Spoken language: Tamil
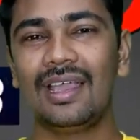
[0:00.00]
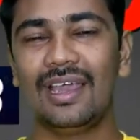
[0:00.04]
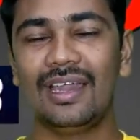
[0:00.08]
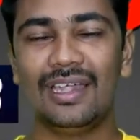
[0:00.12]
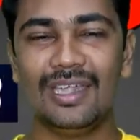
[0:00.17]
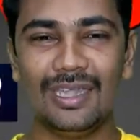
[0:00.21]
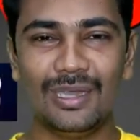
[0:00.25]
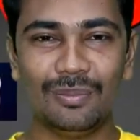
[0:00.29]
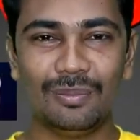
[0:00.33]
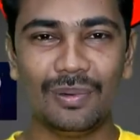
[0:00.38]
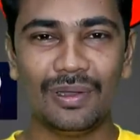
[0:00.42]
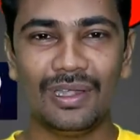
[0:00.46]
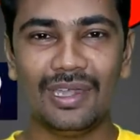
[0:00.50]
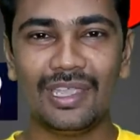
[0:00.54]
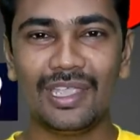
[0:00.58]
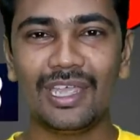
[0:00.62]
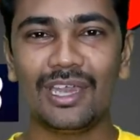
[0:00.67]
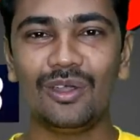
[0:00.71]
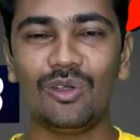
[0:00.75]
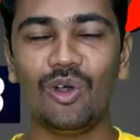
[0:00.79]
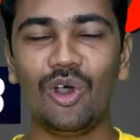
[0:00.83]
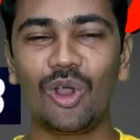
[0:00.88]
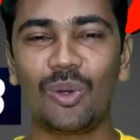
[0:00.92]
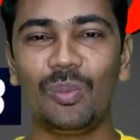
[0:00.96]
கண்டிப்பாக
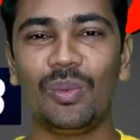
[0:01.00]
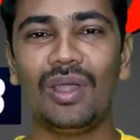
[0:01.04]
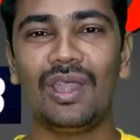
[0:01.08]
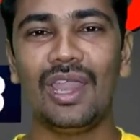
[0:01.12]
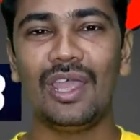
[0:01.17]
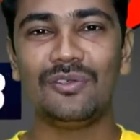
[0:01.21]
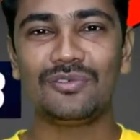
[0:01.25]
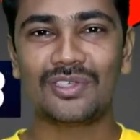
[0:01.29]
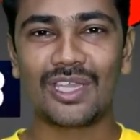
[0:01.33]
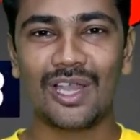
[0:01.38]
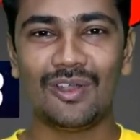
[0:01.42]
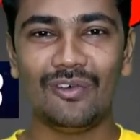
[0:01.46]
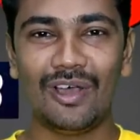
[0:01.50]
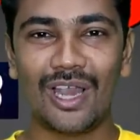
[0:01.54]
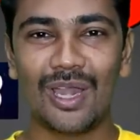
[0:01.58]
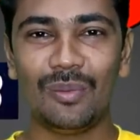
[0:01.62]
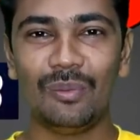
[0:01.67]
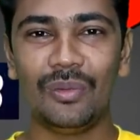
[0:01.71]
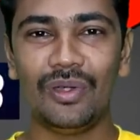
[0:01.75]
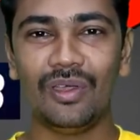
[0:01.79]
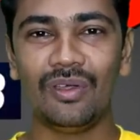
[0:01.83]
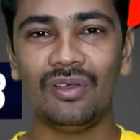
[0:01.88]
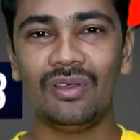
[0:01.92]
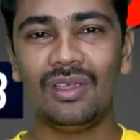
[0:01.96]
நீங்கள் நார்மல் லைஃப் ஸ்டைல் வாழ
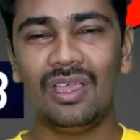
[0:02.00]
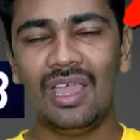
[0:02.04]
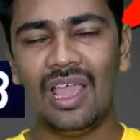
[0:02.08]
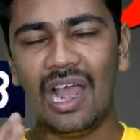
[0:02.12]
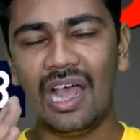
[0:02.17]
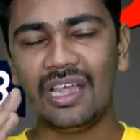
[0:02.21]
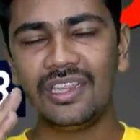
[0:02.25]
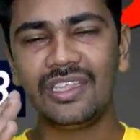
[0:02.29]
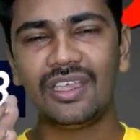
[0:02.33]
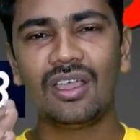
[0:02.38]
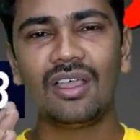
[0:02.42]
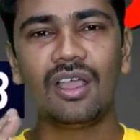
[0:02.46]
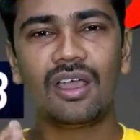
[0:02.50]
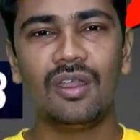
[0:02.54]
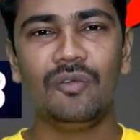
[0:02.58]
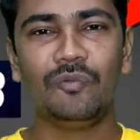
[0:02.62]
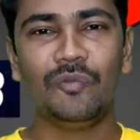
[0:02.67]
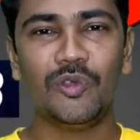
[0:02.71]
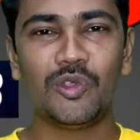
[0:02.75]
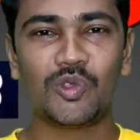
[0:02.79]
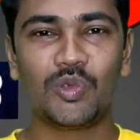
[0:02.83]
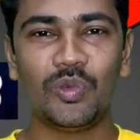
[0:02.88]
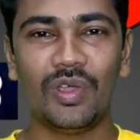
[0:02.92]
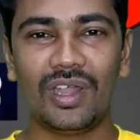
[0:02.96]
முடியும் அதிகம்
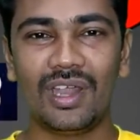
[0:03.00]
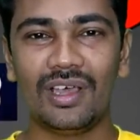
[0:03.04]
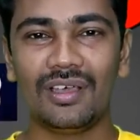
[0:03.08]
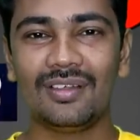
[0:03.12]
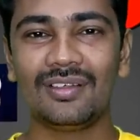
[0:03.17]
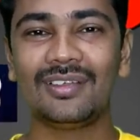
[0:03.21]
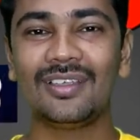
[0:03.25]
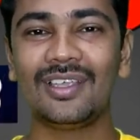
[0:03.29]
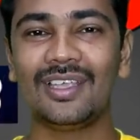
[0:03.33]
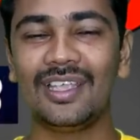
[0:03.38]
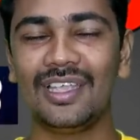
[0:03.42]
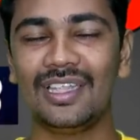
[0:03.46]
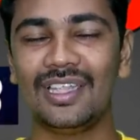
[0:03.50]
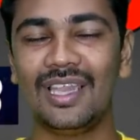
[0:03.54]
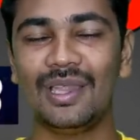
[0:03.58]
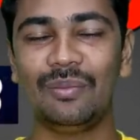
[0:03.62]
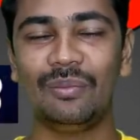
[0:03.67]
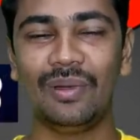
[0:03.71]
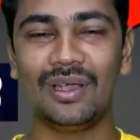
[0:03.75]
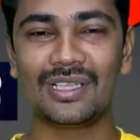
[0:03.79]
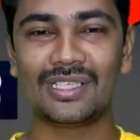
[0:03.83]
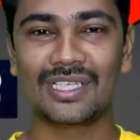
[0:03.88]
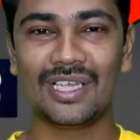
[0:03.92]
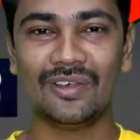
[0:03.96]
கன்ஃபியூஸ் வேணாம்
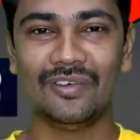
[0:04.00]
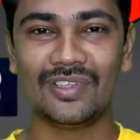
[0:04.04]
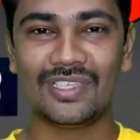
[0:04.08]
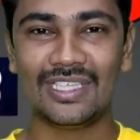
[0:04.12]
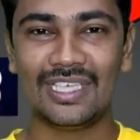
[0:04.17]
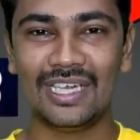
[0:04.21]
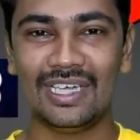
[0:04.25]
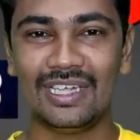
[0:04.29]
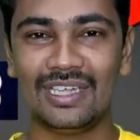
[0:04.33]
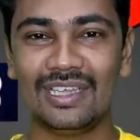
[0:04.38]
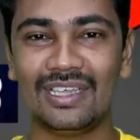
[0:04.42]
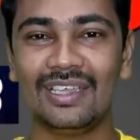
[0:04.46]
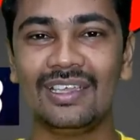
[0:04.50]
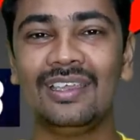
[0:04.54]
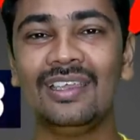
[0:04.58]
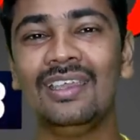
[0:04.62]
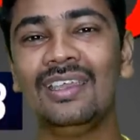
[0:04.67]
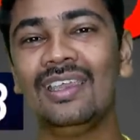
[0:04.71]
இதெல்லாம் மனசில் வச்சுக்கிட்டு